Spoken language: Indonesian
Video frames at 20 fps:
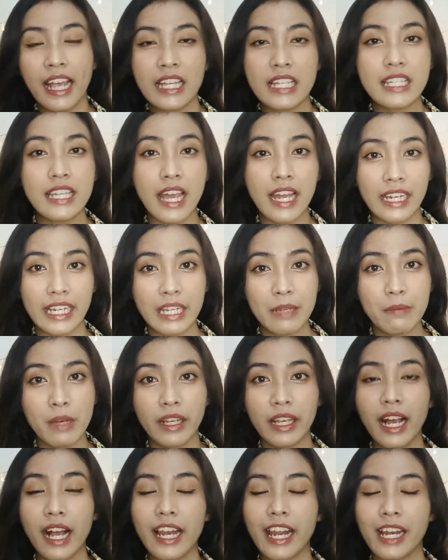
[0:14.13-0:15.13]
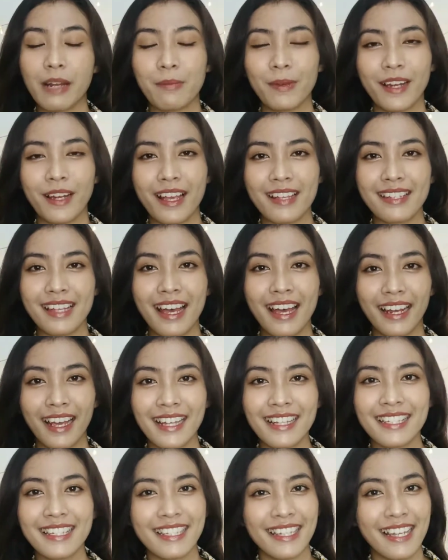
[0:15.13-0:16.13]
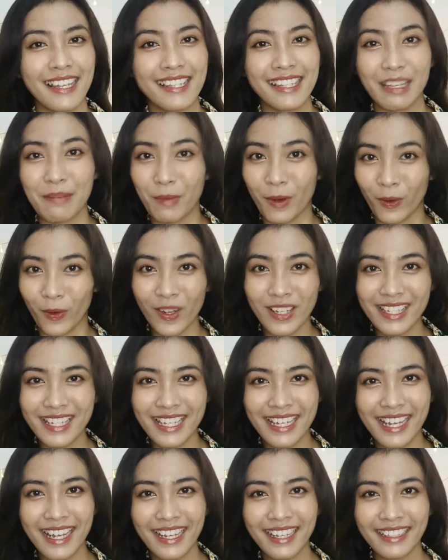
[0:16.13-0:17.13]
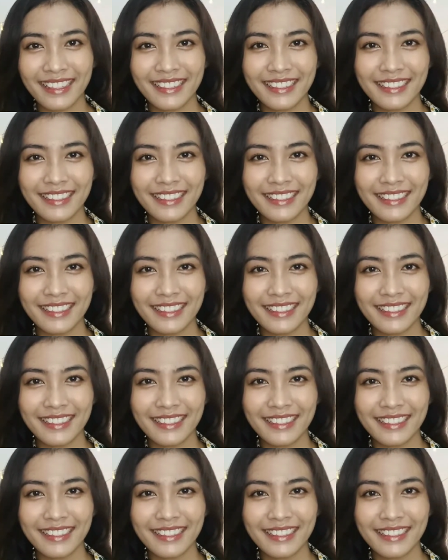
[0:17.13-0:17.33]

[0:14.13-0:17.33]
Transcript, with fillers: Jadi, bagi kalian yang penasaran, just keep on watching!